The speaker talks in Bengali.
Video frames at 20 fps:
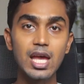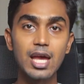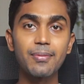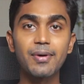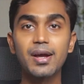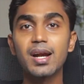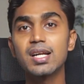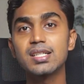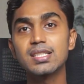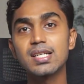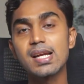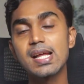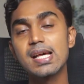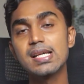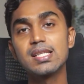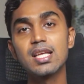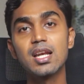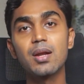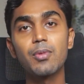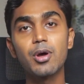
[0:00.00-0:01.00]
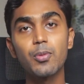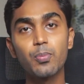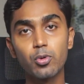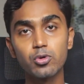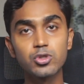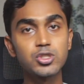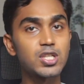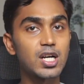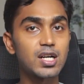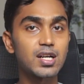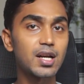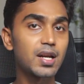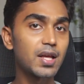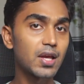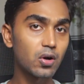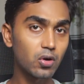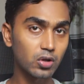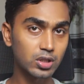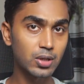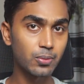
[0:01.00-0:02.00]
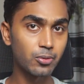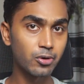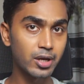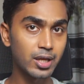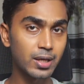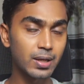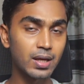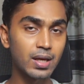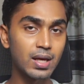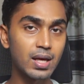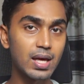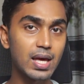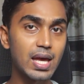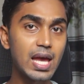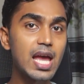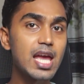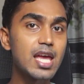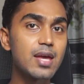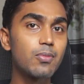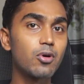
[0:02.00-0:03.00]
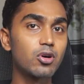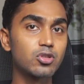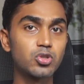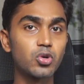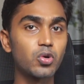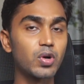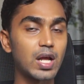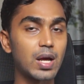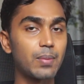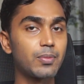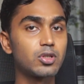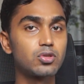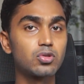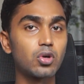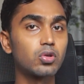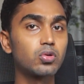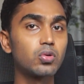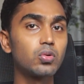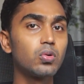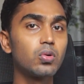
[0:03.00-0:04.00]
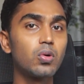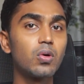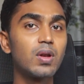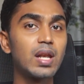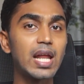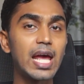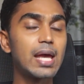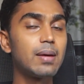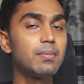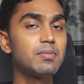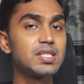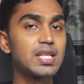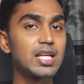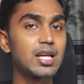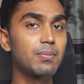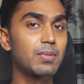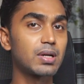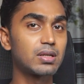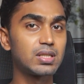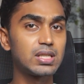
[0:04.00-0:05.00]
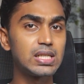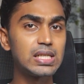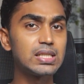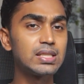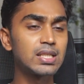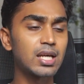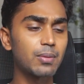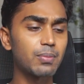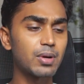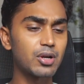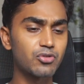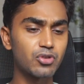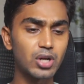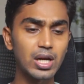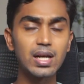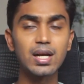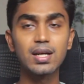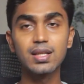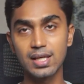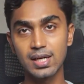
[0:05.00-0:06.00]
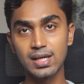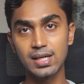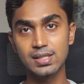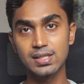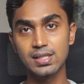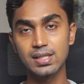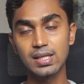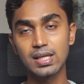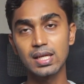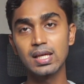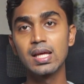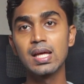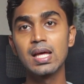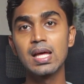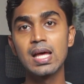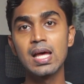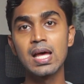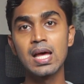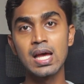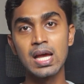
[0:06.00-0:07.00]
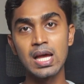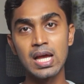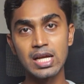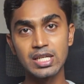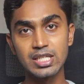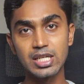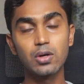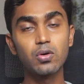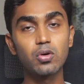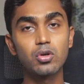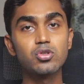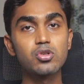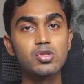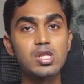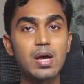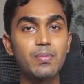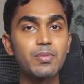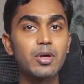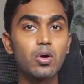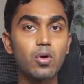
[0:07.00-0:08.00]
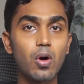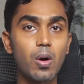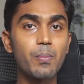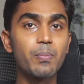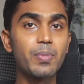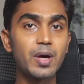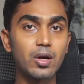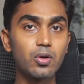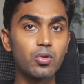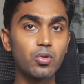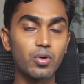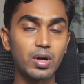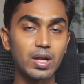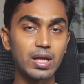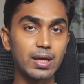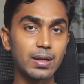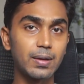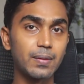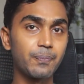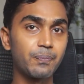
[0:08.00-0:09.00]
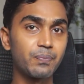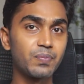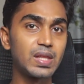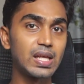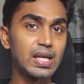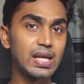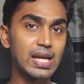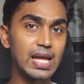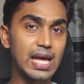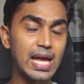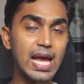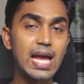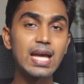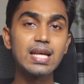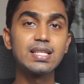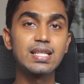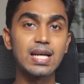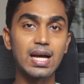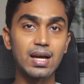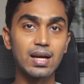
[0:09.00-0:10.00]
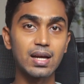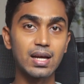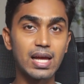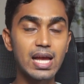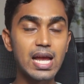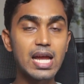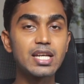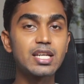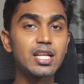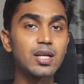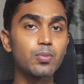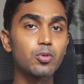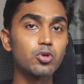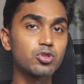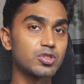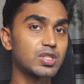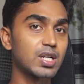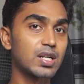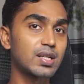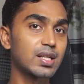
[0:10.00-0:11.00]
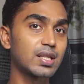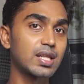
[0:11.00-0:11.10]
এবার আসেন এই সিনেমার পোস্টারটা নিয়ে কথা বলি এই বছরে আমি যতগুলো লেইন সিনেমার টিজার বা ট্রেলার দেখেছি সেগুলো যদি আমি কম্পেয়ার করি দেন এইটা এইটার পোস্টারটা